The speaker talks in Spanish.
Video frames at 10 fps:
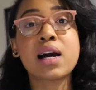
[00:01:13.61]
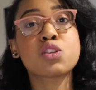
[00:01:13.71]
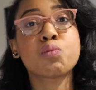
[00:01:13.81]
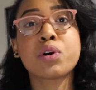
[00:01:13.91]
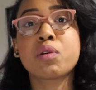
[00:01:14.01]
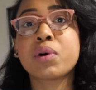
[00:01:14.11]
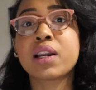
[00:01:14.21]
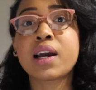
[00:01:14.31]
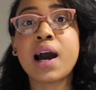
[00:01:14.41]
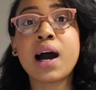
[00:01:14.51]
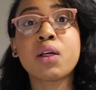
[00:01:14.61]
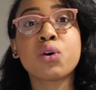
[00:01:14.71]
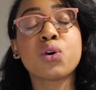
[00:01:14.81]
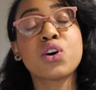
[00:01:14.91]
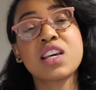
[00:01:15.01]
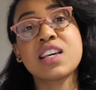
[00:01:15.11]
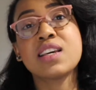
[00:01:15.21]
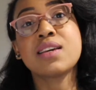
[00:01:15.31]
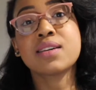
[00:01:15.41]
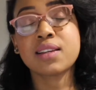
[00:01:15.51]
al supermercado
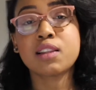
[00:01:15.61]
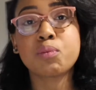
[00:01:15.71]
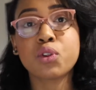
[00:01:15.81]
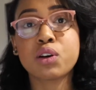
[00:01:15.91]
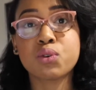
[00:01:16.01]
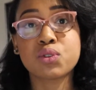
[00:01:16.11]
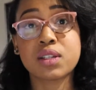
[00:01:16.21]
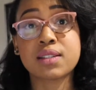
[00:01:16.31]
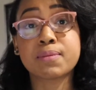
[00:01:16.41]
y ese tipo de cosas.